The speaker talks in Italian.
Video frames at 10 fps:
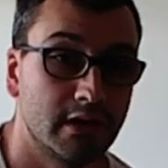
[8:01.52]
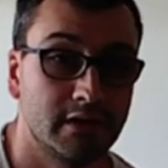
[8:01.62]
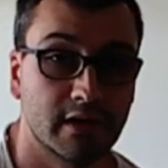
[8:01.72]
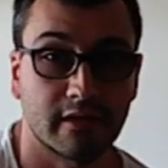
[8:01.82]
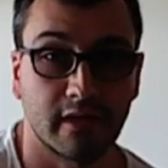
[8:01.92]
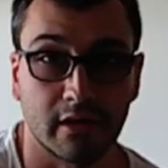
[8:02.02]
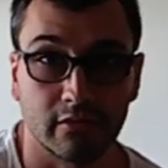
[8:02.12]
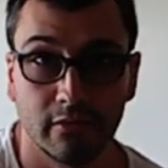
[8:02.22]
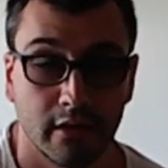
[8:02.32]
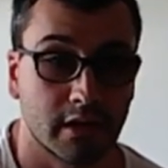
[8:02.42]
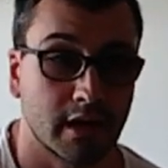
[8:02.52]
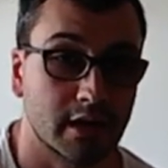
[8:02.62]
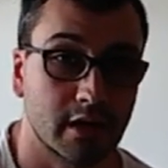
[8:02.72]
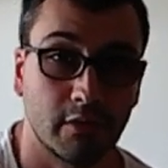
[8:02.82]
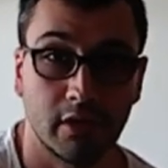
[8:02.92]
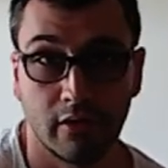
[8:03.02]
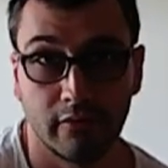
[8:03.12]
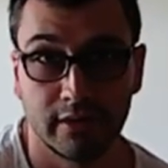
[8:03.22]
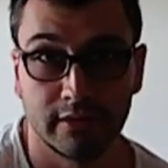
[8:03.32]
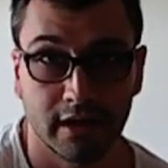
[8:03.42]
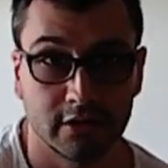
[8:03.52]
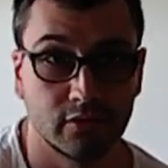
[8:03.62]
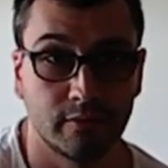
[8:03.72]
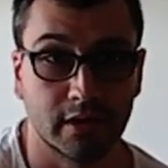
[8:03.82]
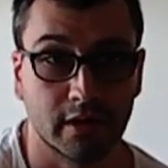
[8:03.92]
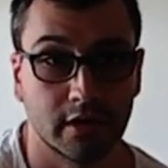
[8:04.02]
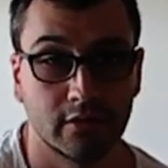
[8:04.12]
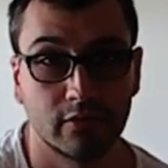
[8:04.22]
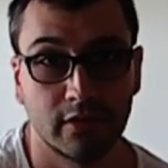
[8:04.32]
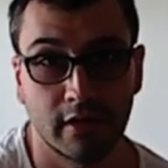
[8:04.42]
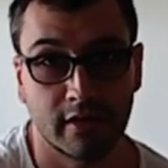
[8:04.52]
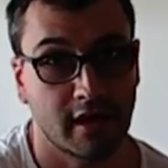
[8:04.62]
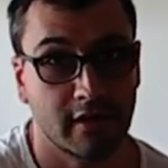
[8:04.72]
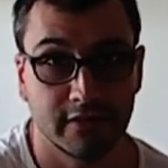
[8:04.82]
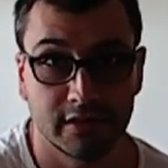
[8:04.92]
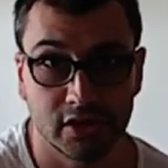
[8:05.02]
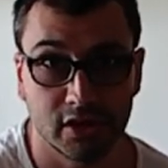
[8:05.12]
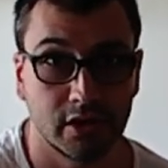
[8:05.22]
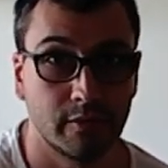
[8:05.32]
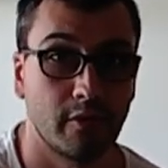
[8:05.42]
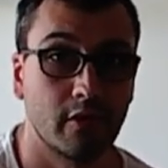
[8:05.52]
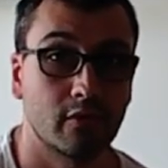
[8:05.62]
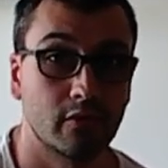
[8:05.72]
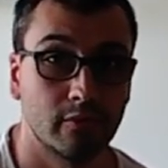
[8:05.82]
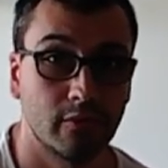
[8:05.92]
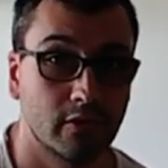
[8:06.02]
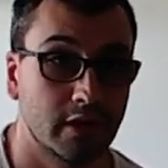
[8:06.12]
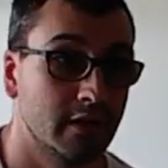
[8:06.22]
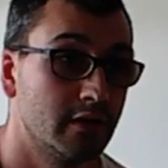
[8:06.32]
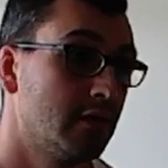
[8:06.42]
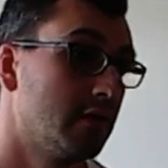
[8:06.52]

di esterno, che anche quello è un vantaggio perché ha, se hai vicini poi con rumore